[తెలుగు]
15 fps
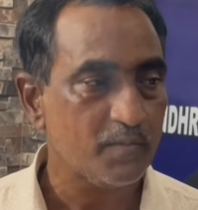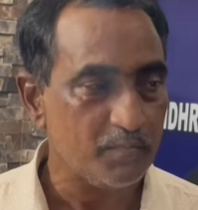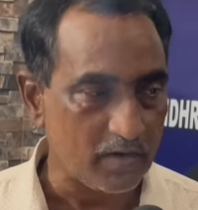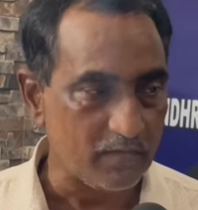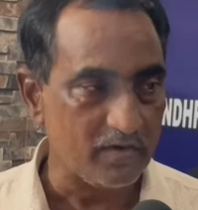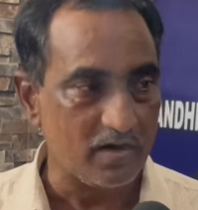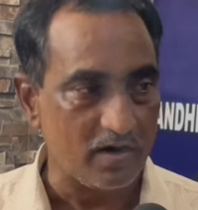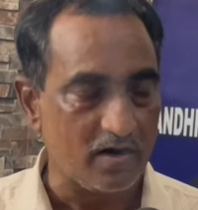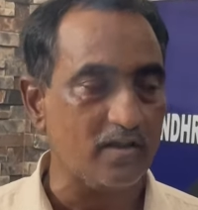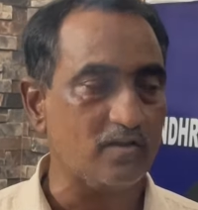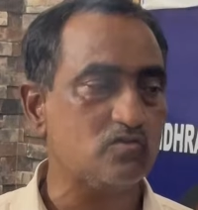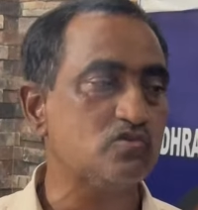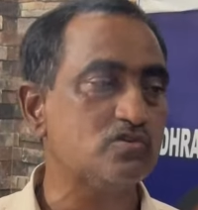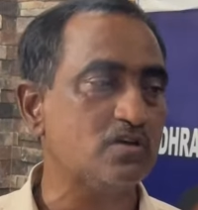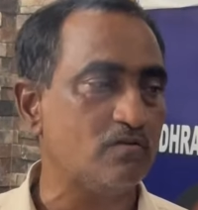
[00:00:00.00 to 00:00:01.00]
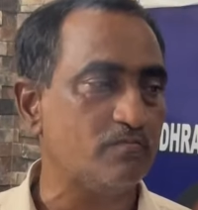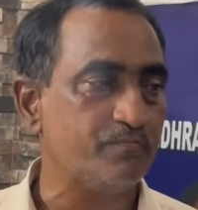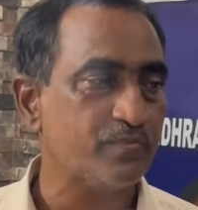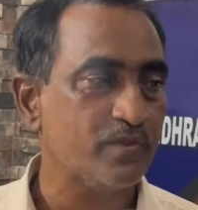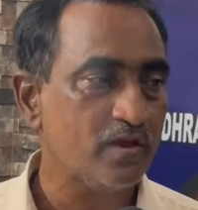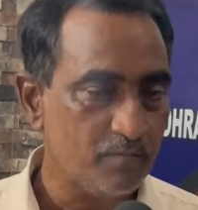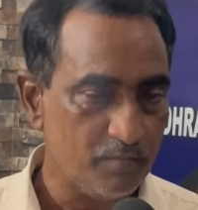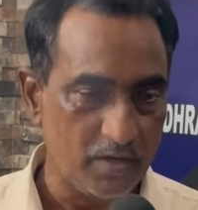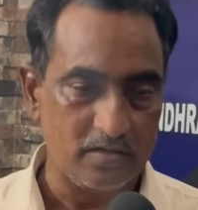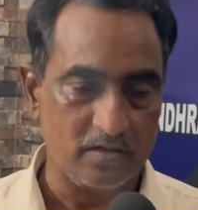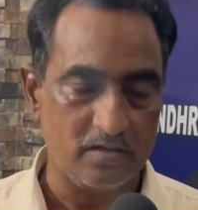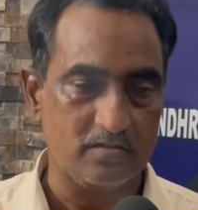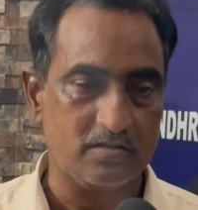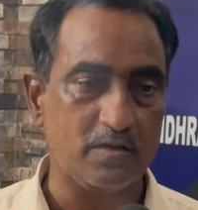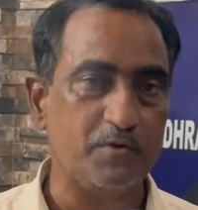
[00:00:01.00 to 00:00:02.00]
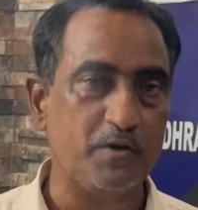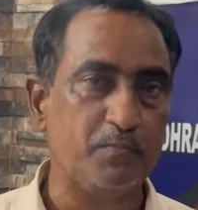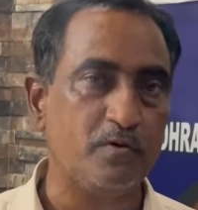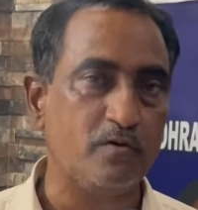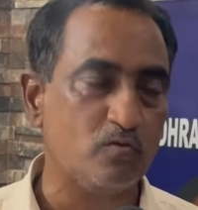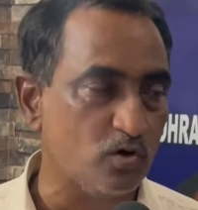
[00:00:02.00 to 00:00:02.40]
మనం ఇక ఎక్కడే చూసాం మన సమీపం